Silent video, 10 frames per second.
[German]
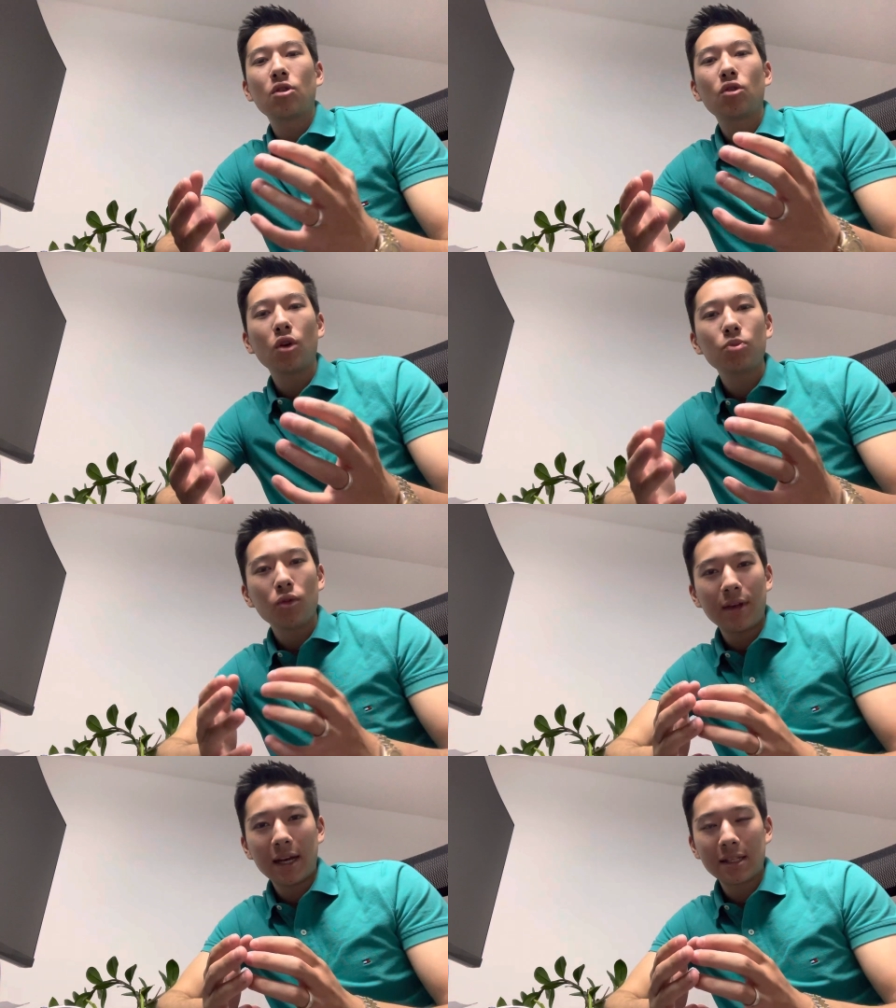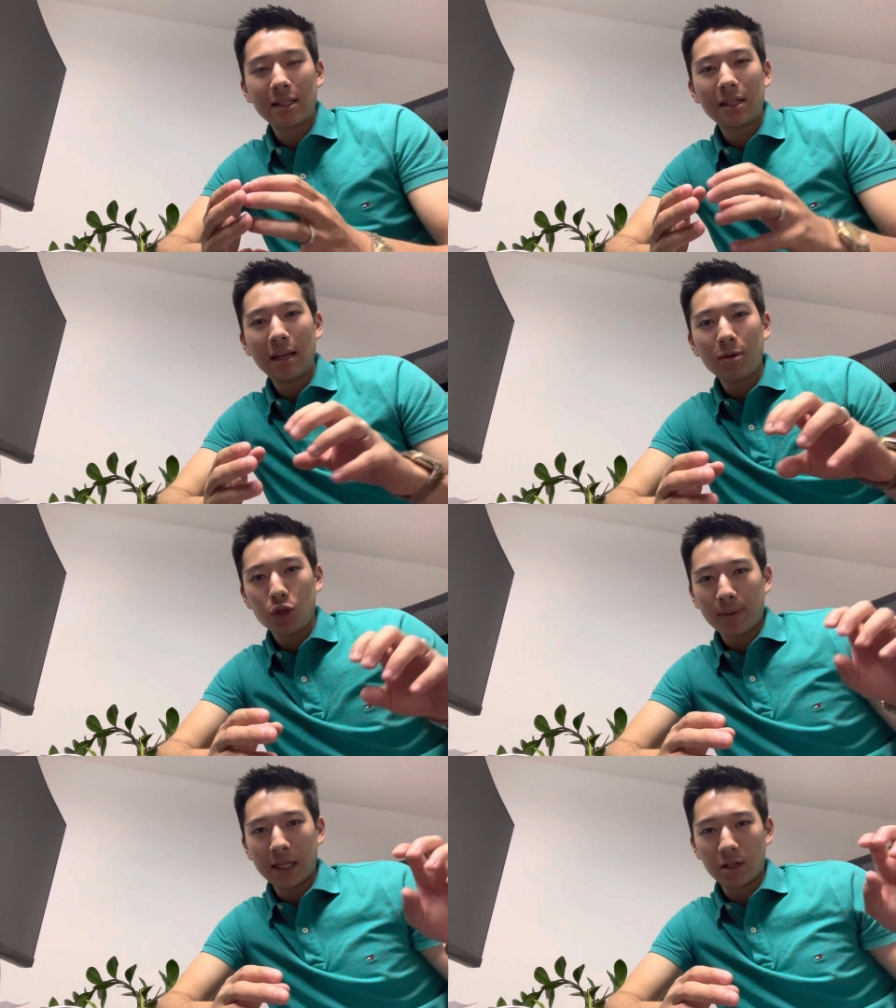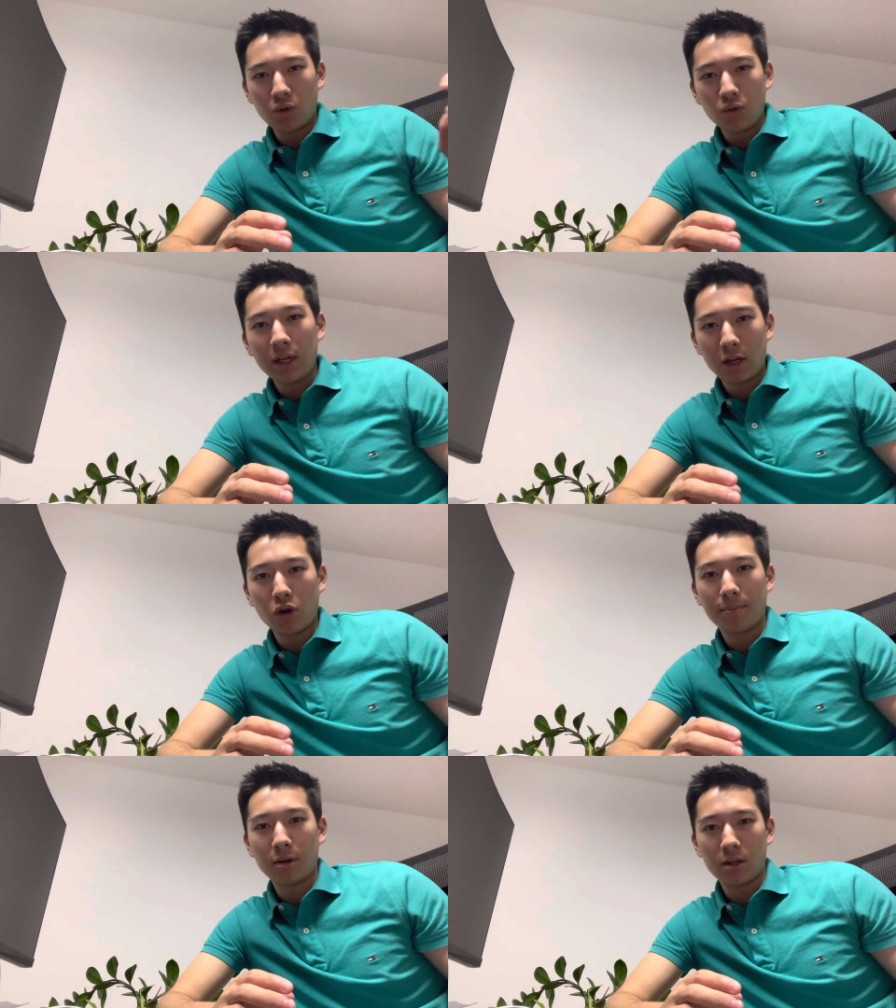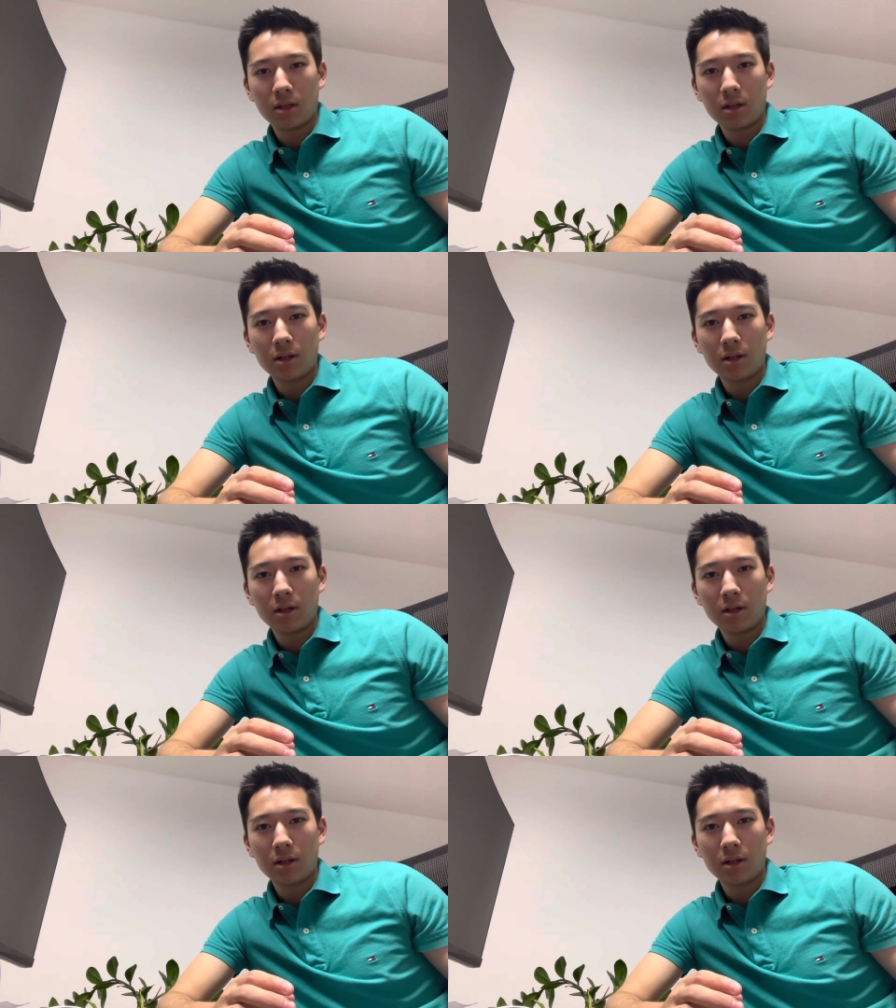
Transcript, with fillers: Kryptowährungen sind dementsprechend ungekoppelt.